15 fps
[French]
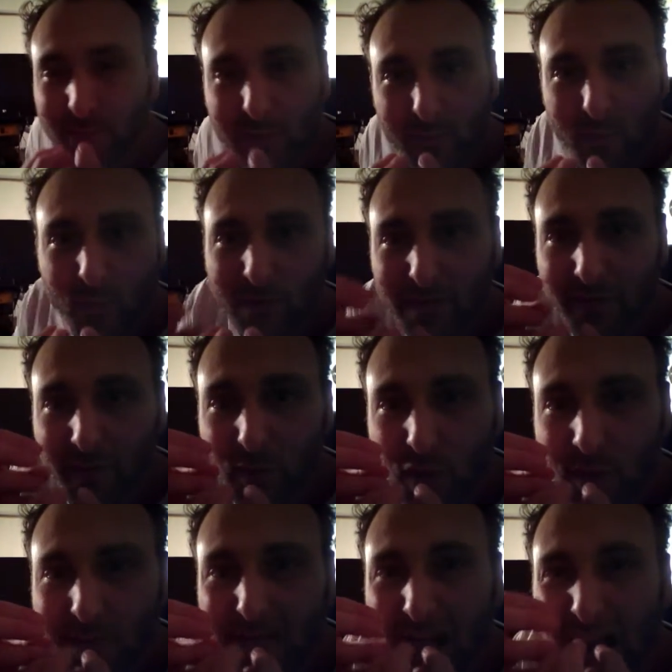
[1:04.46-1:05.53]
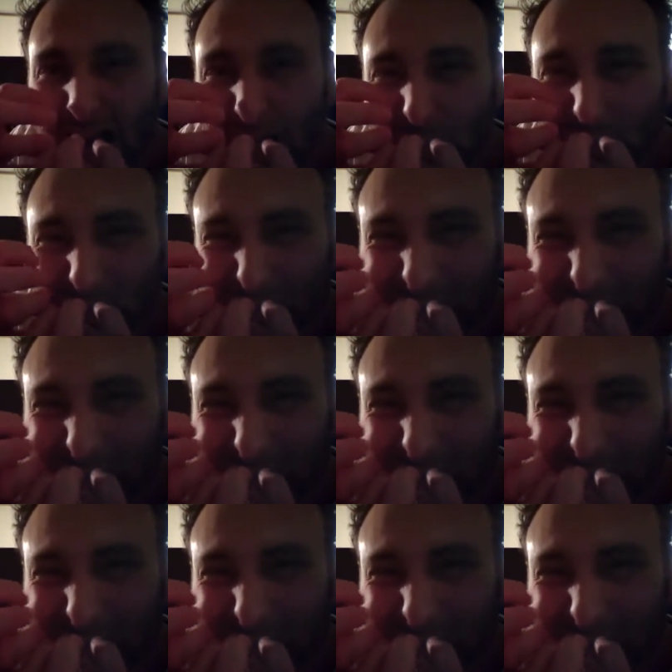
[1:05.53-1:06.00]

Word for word: Euh, un peu comme ça.